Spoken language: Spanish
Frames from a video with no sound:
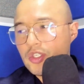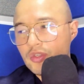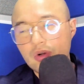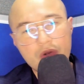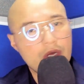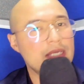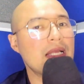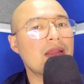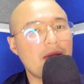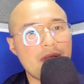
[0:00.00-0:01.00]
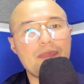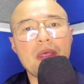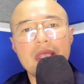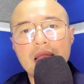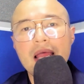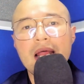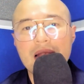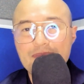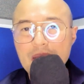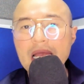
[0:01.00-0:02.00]
yo creo que Santa Fe puede ir a dar
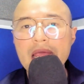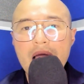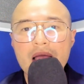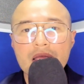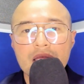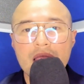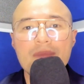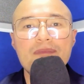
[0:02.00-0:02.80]
la pelea en